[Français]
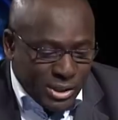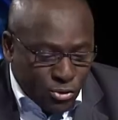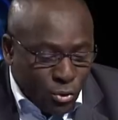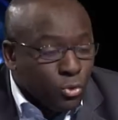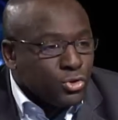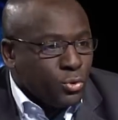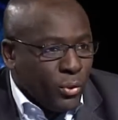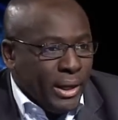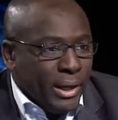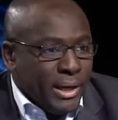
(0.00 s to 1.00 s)
ça se
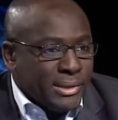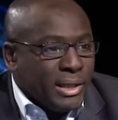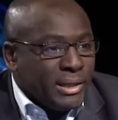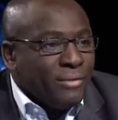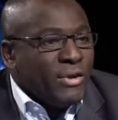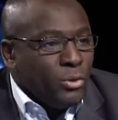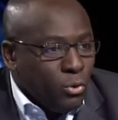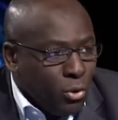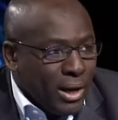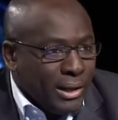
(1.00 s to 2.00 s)
construit. C'est un travail de
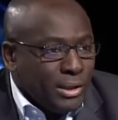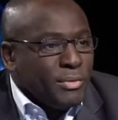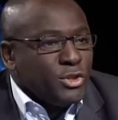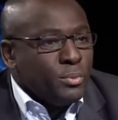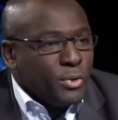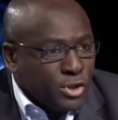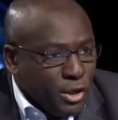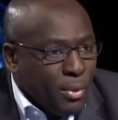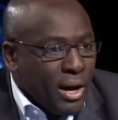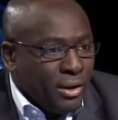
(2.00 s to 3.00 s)
longue haleine, mais je pense
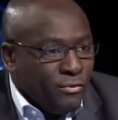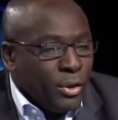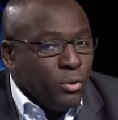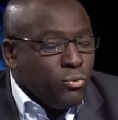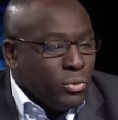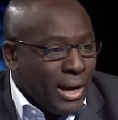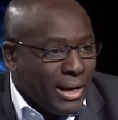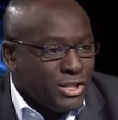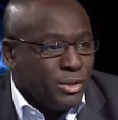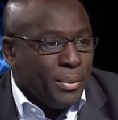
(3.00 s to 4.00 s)
qu'il peut arriver. Nous, à
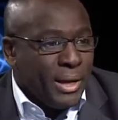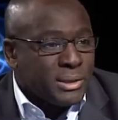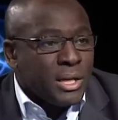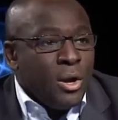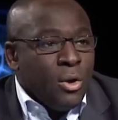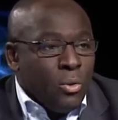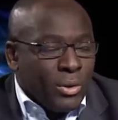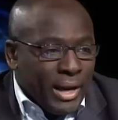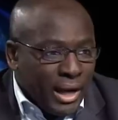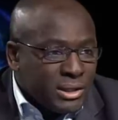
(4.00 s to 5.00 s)
la GPS,
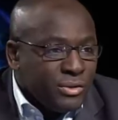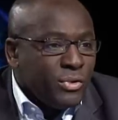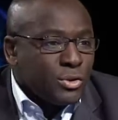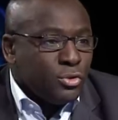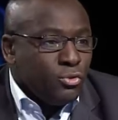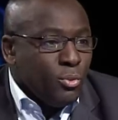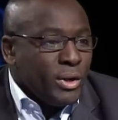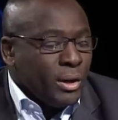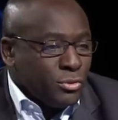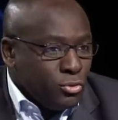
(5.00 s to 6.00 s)
on est actifs dans ce
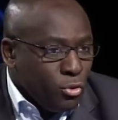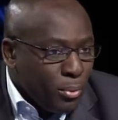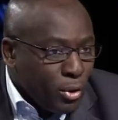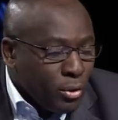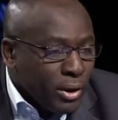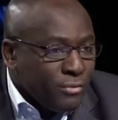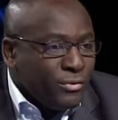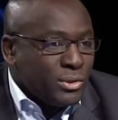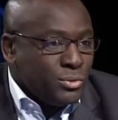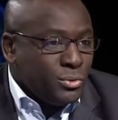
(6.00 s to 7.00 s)
domaine. Sur le plan
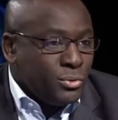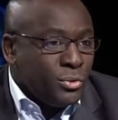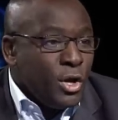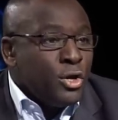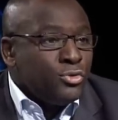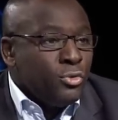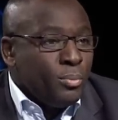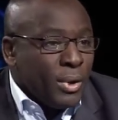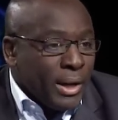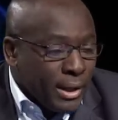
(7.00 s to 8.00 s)
infrastructure, sur le
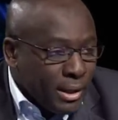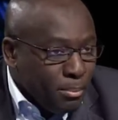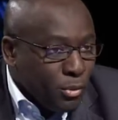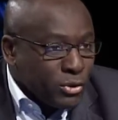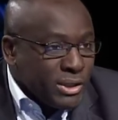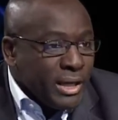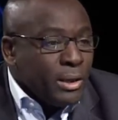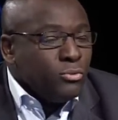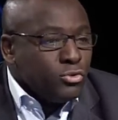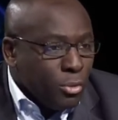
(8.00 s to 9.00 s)
plan équipementier,
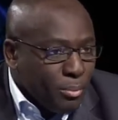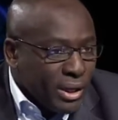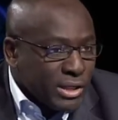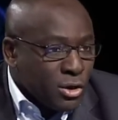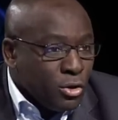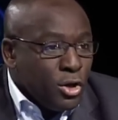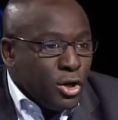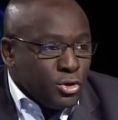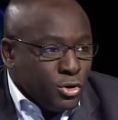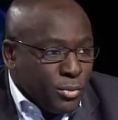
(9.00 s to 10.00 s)
nous sommes présents.
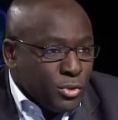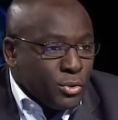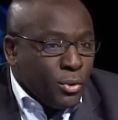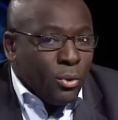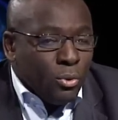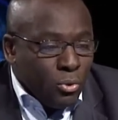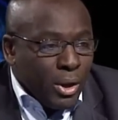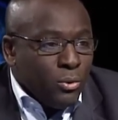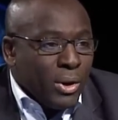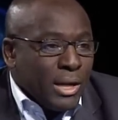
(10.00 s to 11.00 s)
Je pense qu'on
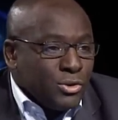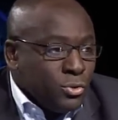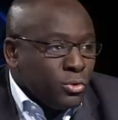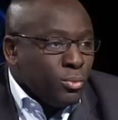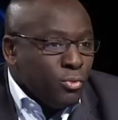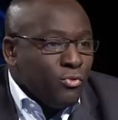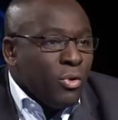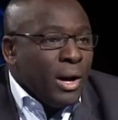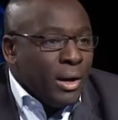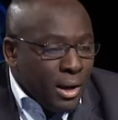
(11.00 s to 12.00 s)
aura l'occasion de
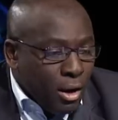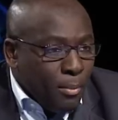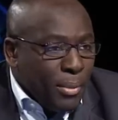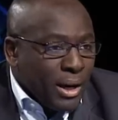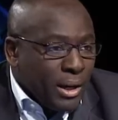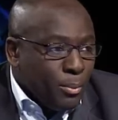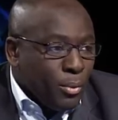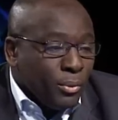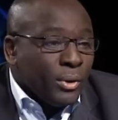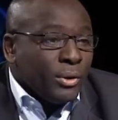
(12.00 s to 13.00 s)
pouvoir en parler un peu